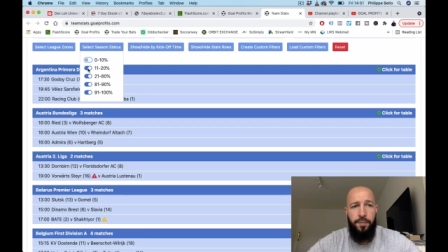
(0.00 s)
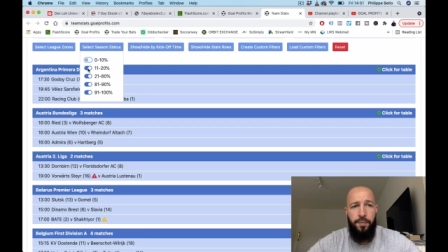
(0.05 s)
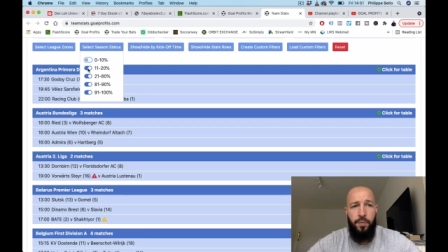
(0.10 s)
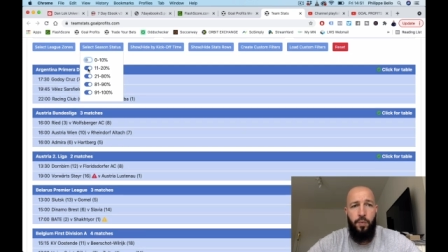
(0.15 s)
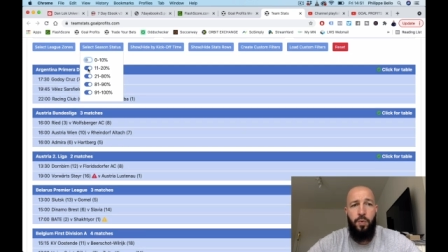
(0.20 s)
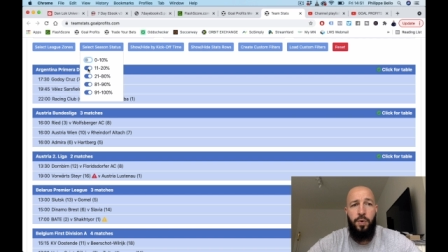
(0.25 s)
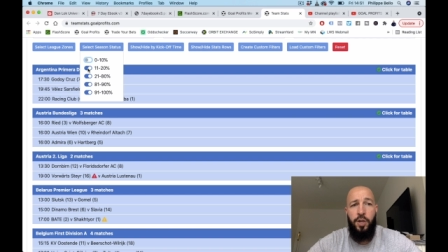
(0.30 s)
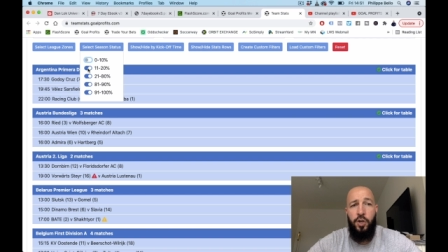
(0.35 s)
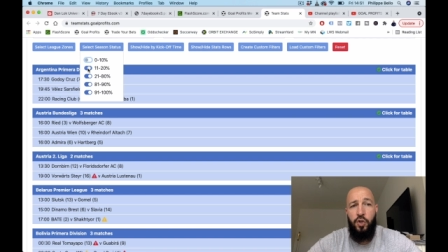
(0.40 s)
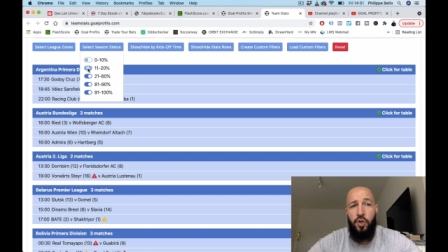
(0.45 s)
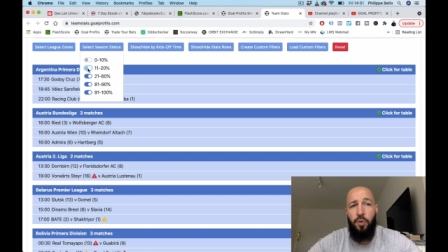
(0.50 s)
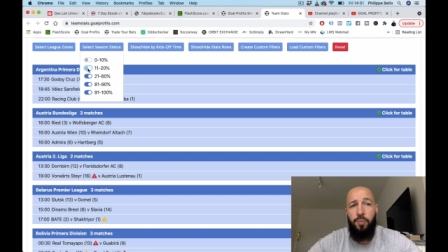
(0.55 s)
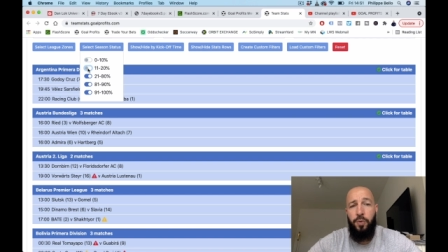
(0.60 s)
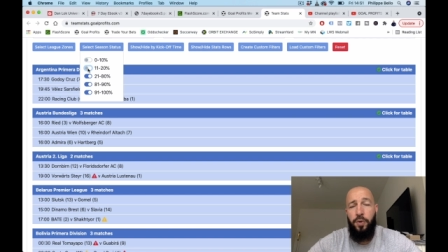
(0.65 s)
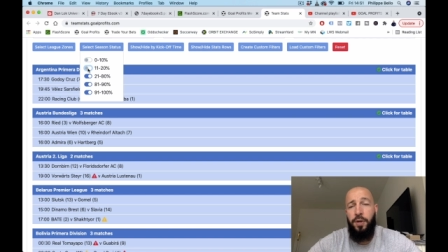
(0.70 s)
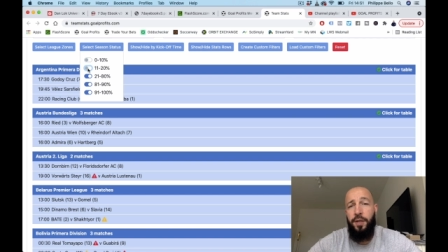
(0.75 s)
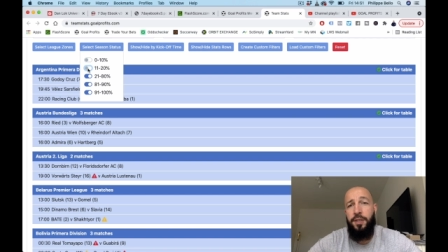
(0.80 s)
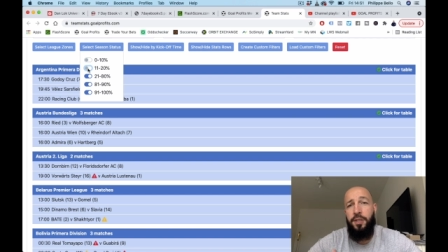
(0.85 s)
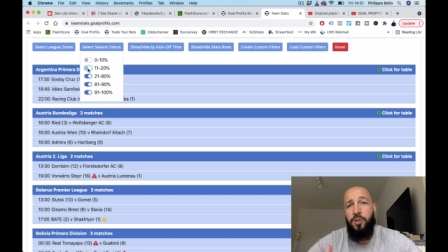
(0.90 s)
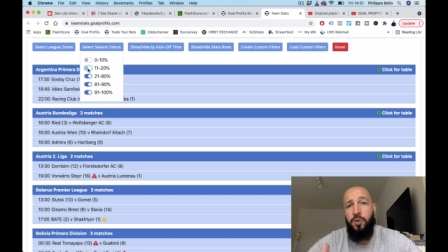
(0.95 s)
donc les
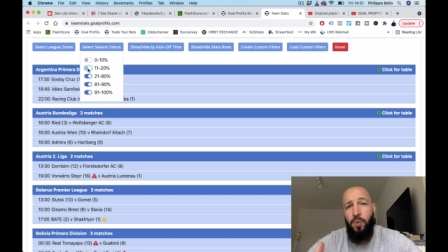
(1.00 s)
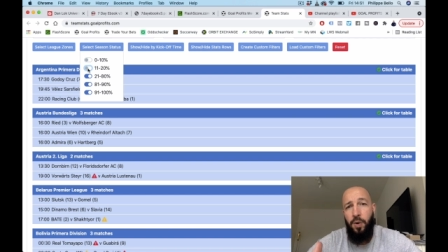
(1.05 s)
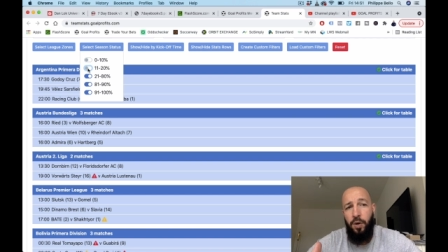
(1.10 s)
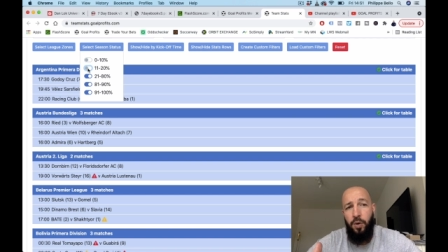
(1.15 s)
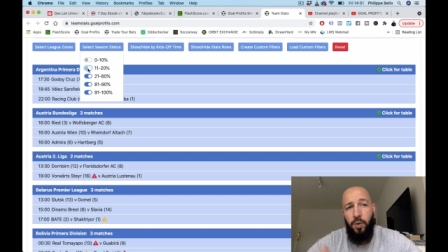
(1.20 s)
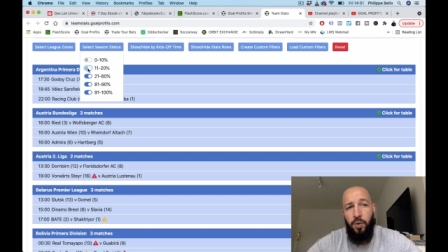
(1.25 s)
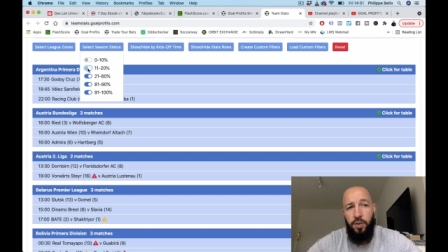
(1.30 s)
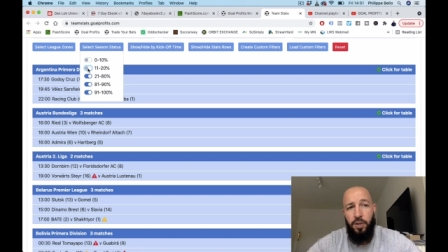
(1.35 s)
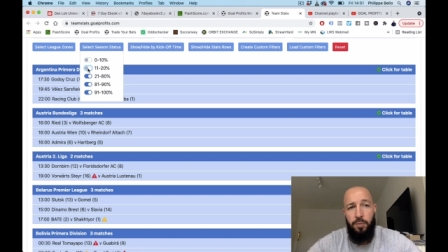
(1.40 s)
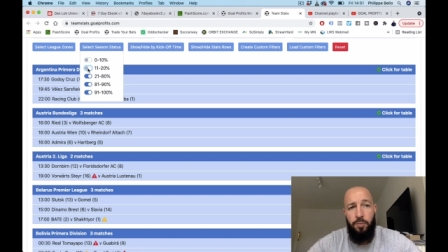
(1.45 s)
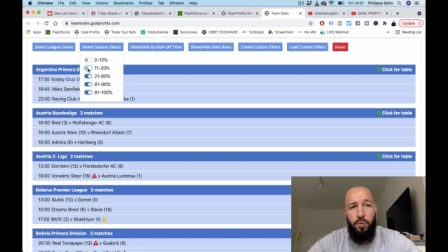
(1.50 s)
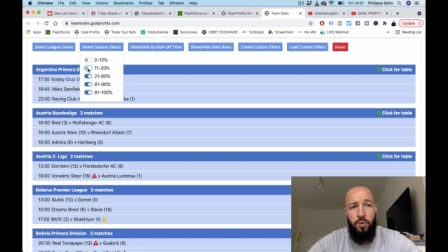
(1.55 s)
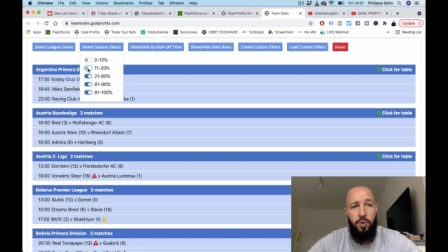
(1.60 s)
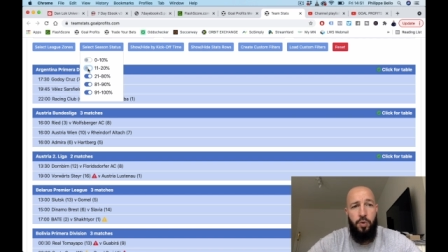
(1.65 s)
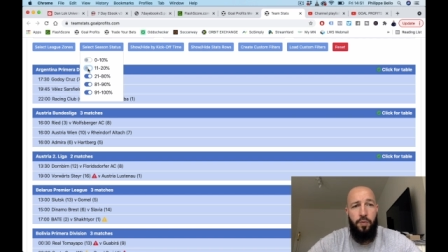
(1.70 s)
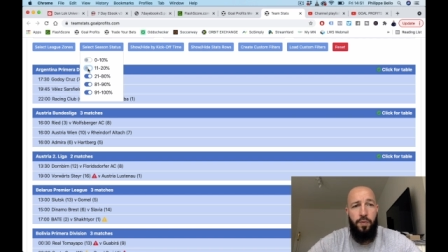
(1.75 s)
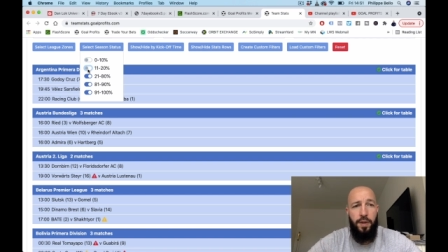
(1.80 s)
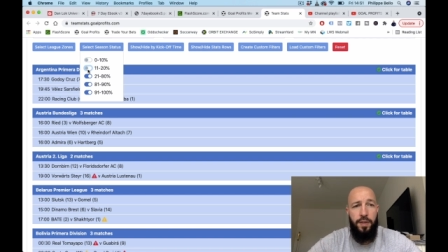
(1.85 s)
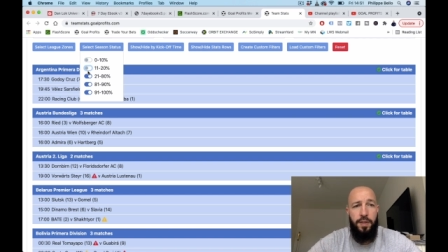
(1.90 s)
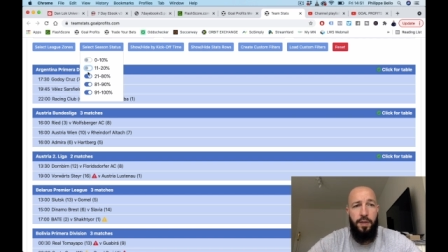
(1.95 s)
championnats qui sont à leur début,
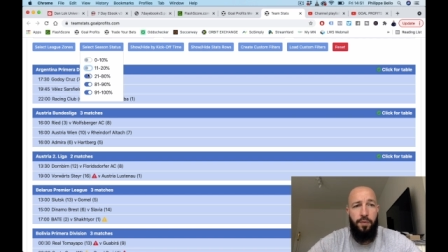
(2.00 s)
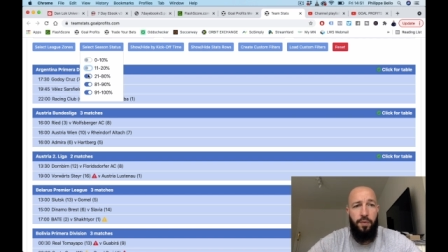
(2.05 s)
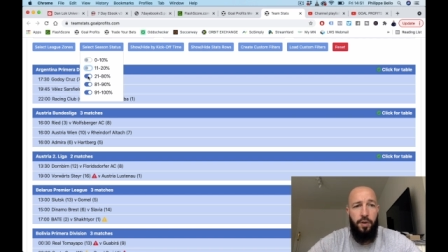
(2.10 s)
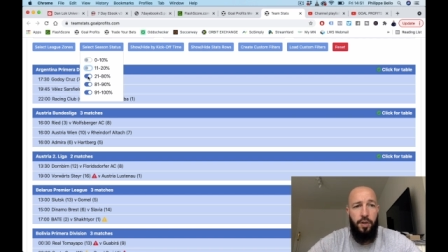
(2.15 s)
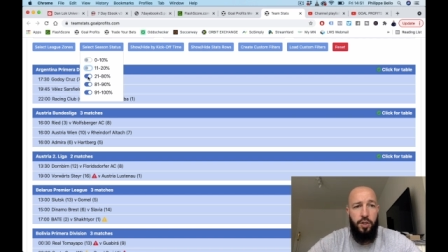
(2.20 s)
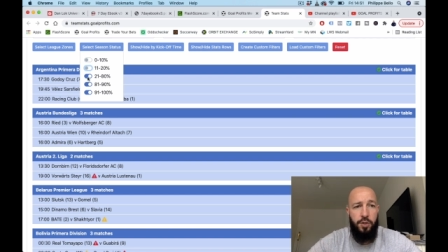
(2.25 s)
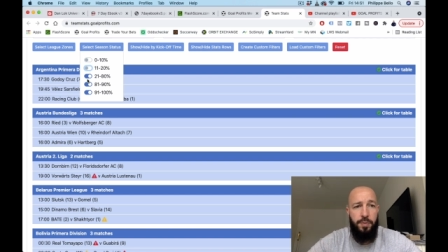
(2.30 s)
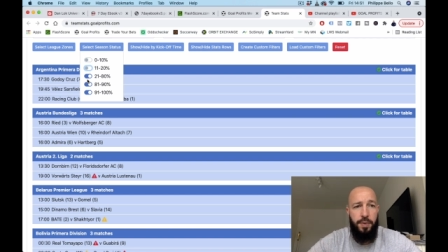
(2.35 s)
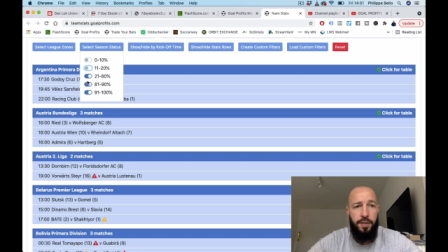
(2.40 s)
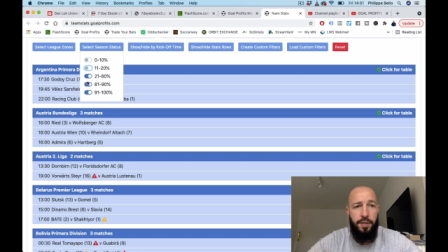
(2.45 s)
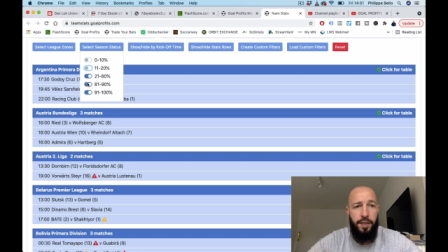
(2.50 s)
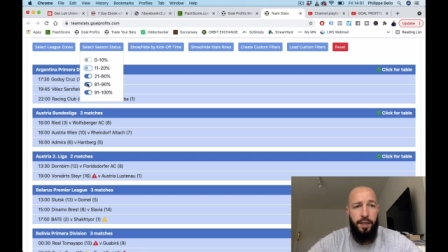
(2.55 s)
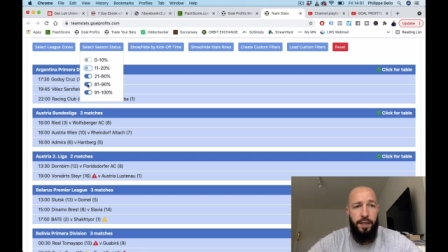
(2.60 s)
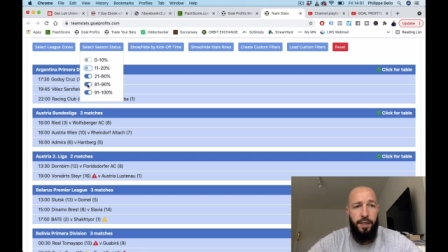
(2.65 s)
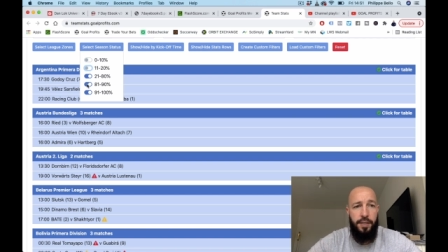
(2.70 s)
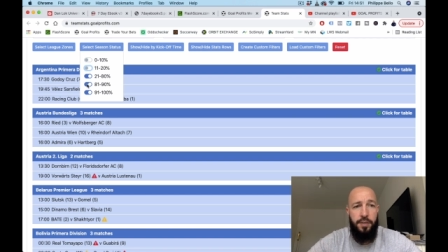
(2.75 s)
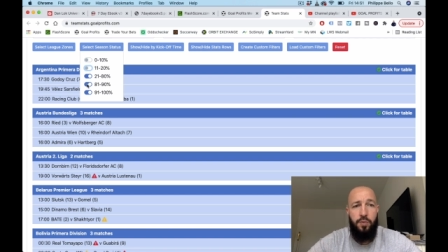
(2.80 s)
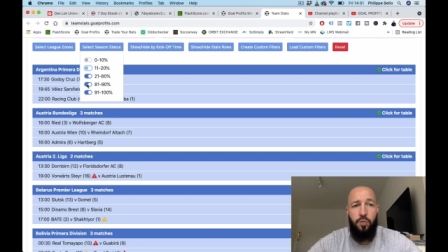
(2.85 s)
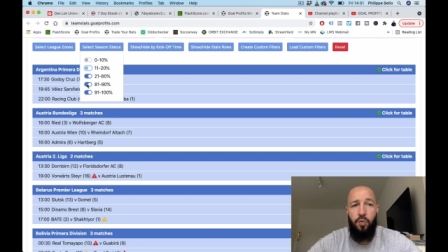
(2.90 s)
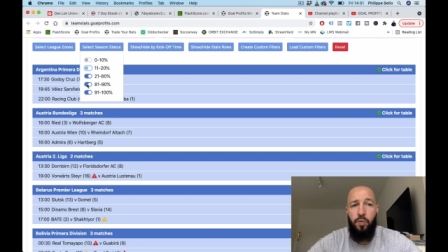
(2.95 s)
tu vas dire, voilà, je
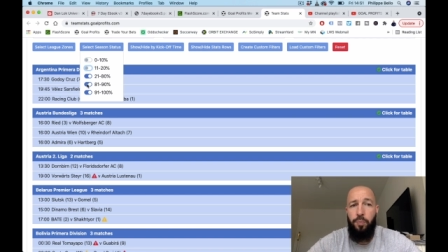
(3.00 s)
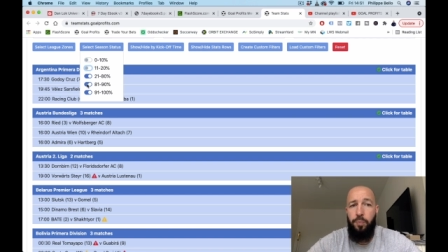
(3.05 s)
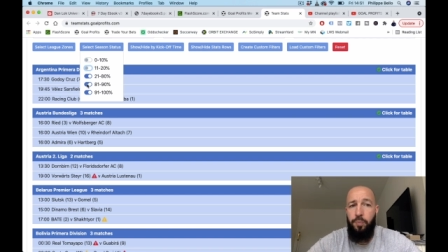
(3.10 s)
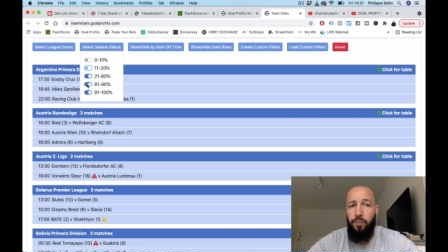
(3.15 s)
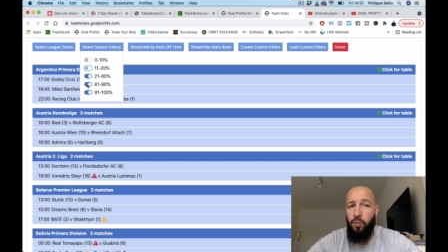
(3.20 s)
m'intéresse non,